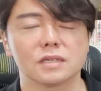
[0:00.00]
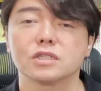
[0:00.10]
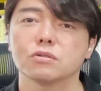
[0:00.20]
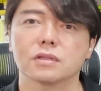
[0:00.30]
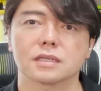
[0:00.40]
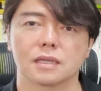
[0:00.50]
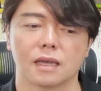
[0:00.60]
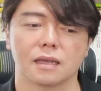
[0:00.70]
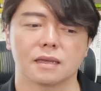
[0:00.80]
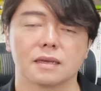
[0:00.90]
一応です
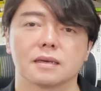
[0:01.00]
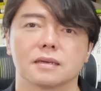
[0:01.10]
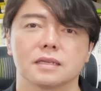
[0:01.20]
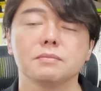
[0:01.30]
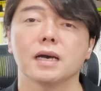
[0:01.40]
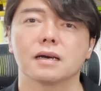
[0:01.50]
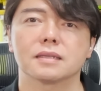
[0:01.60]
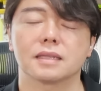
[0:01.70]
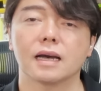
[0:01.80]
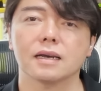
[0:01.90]
ね、えー、今
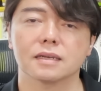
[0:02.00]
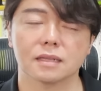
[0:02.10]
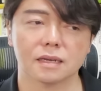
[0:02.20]
段、